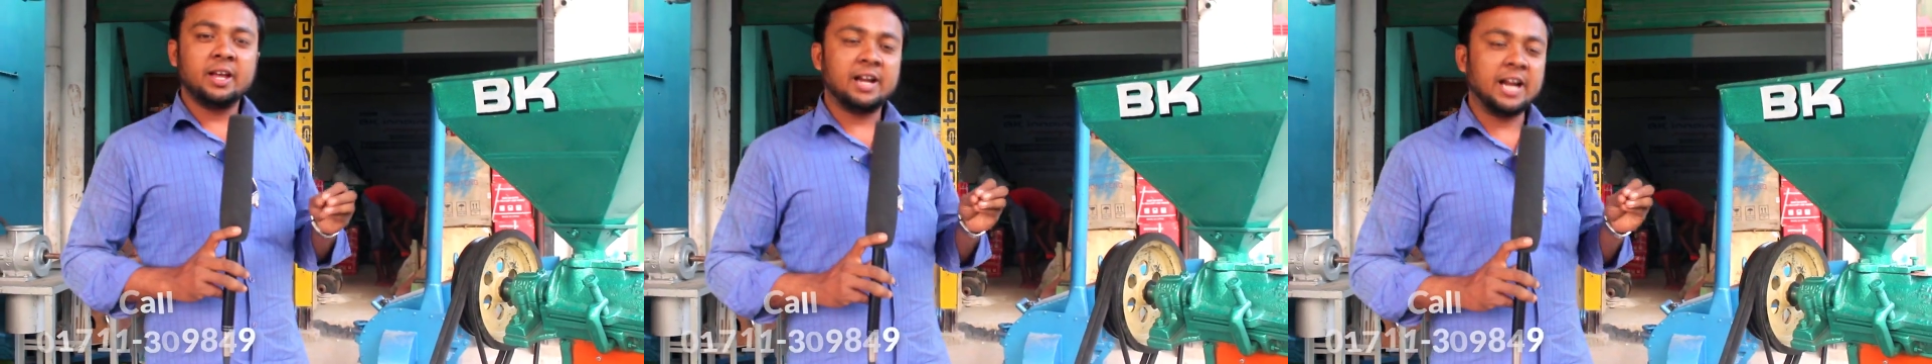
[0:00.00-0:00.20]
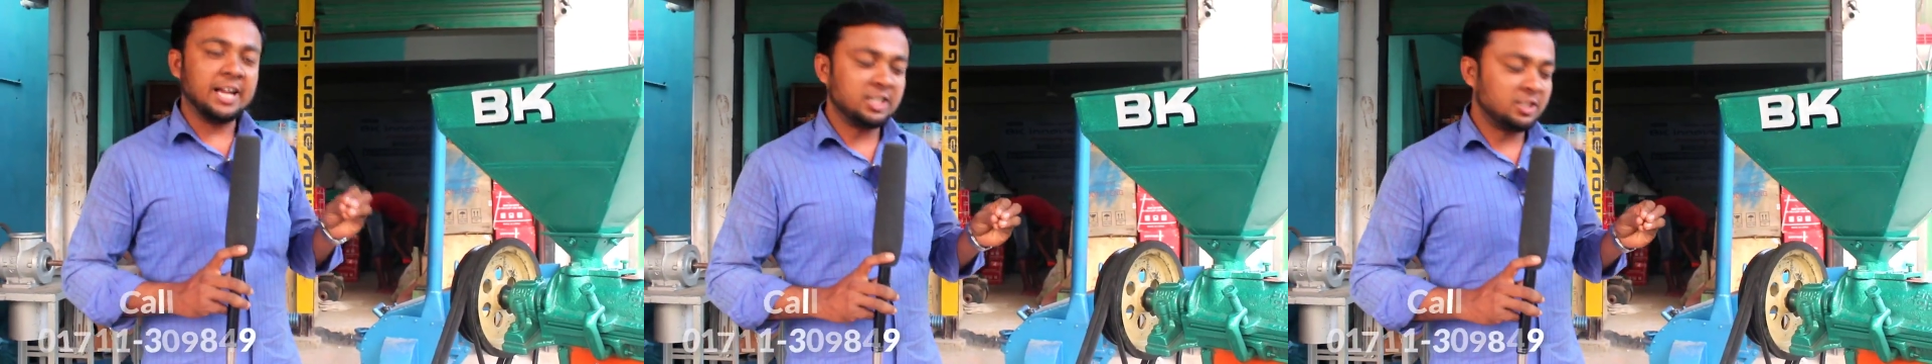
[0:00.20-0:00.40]

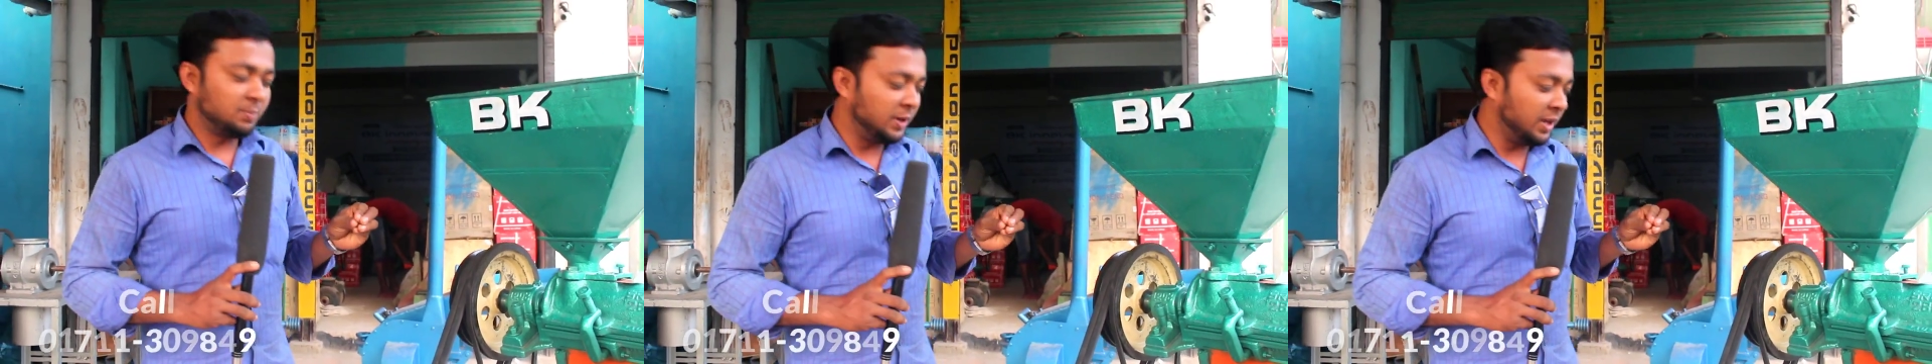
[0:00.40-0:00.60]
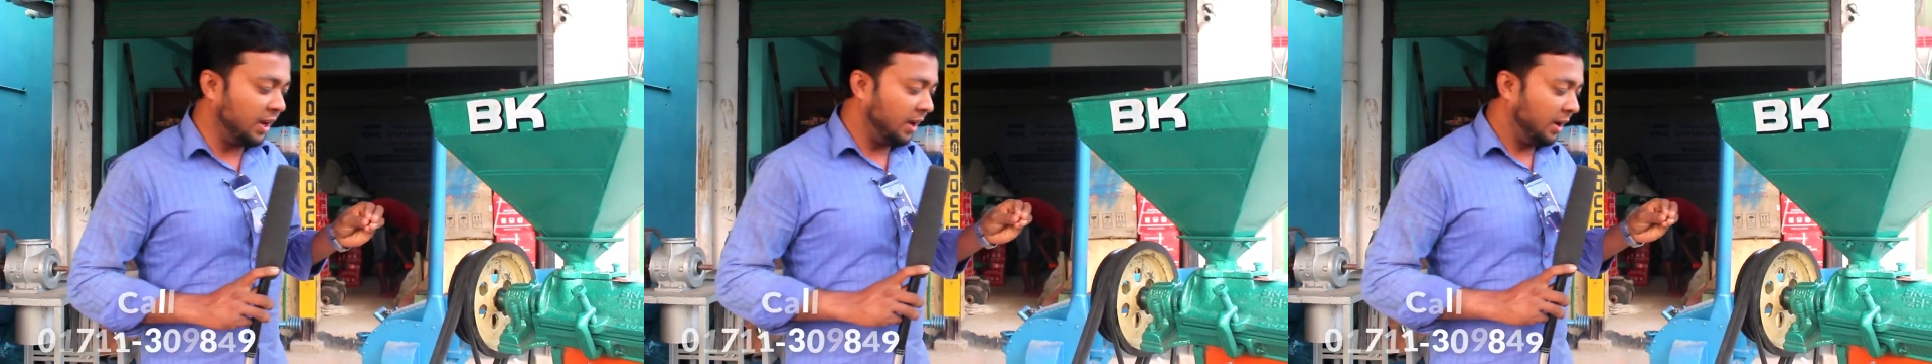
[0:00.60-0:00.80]
রাইস
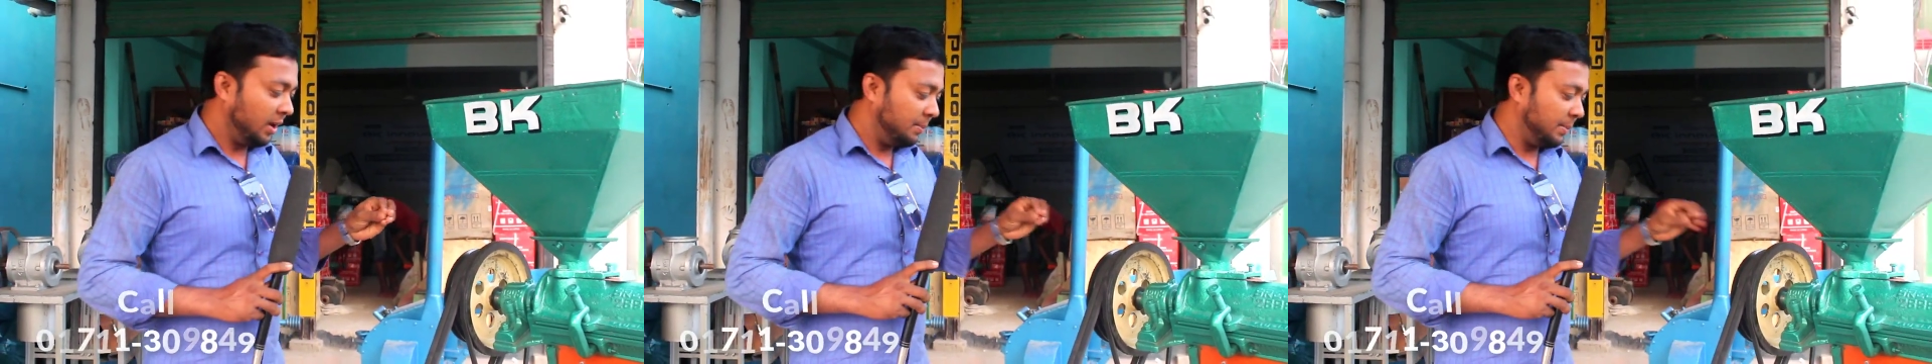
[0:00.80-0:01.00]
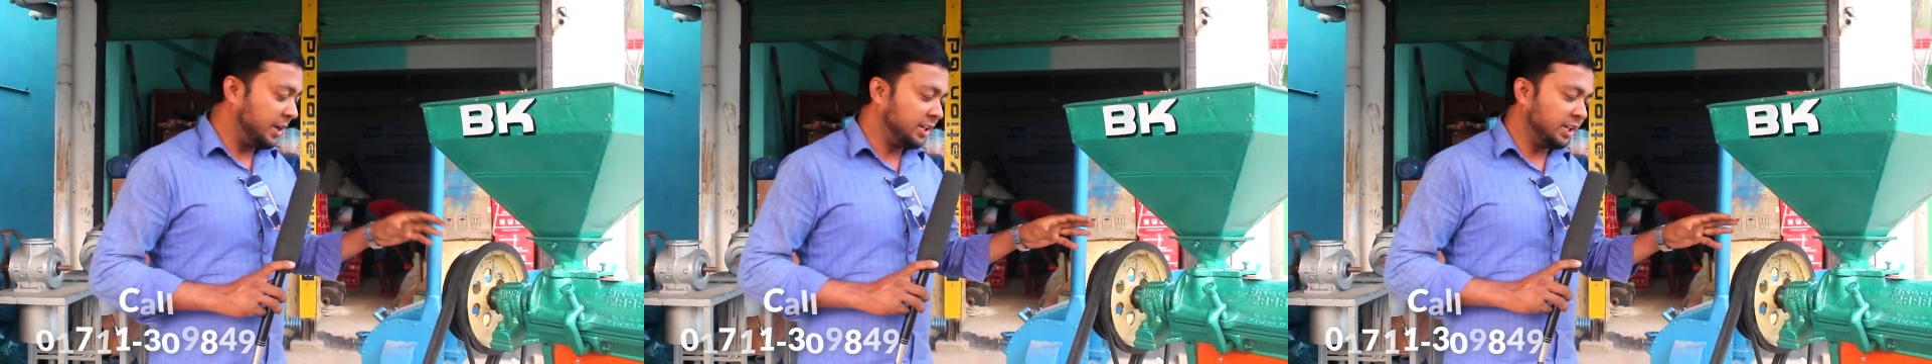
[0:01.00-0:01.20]
মিল
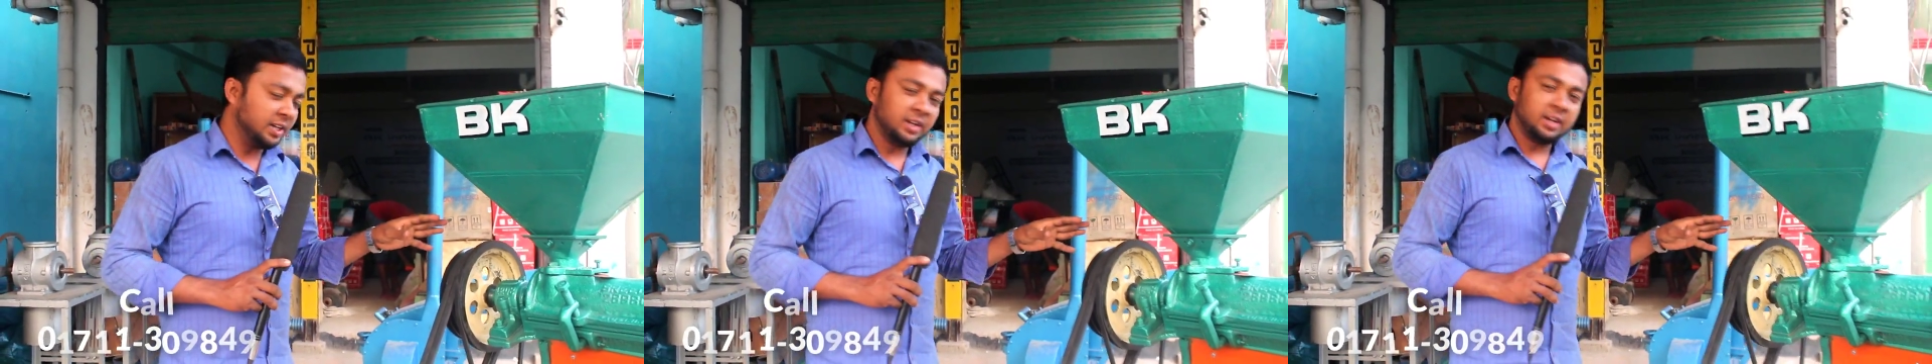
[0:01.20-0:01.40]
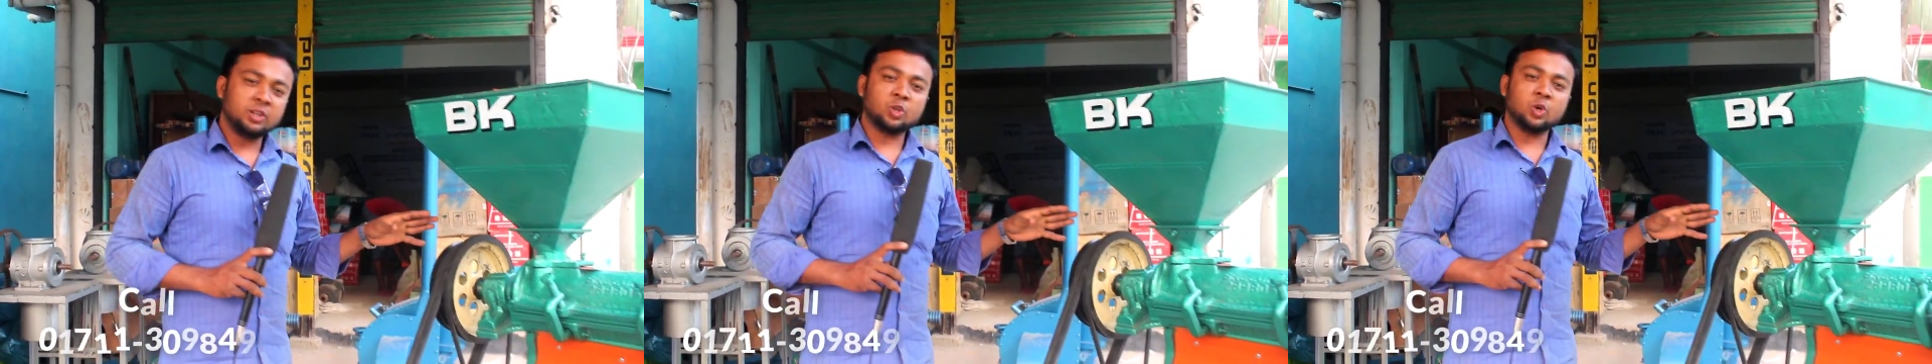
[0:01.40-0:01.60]
মেশিন
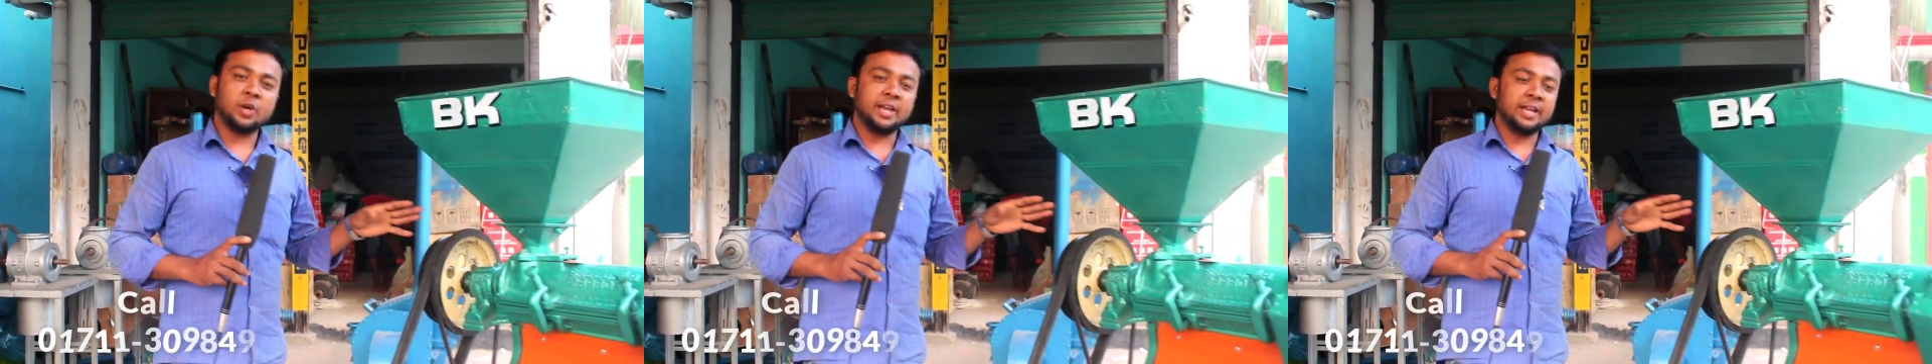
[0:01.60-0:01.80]
তো